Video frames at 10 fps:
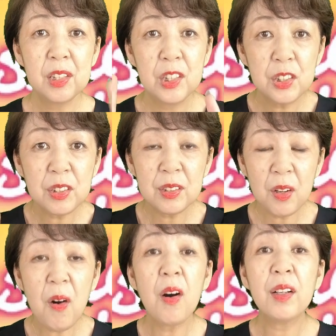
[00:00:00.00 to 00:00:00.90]
10
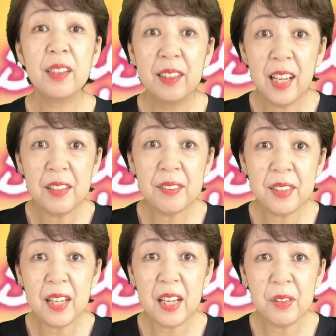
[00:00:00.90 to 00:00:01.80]
個限
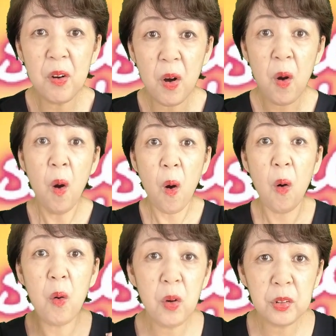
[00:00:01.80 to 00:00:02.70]
定の
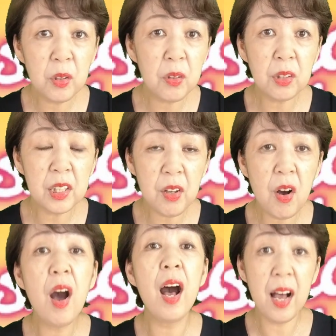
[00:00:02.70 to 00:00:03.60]
驚き
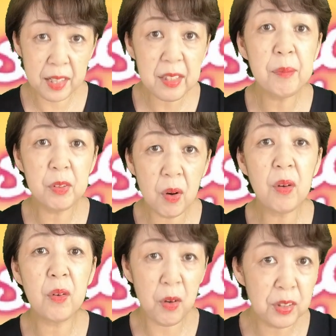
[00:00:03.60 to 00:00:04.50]
のアイテムを
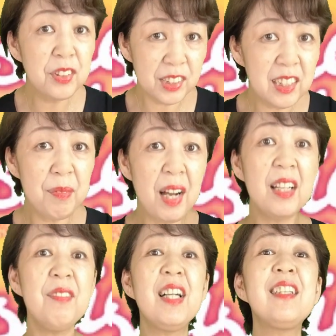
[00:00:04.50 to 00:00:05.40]
購入してまい
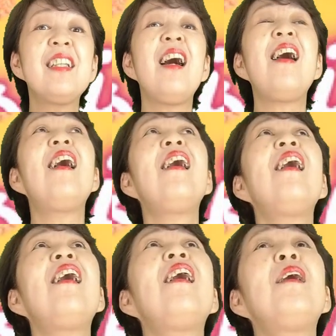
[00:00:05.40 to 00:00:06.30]
りまし
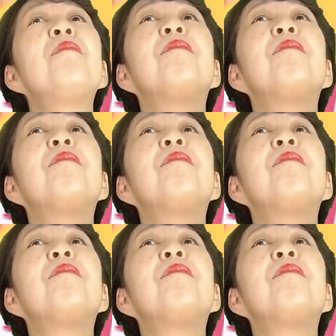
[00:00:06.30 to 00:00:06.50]
た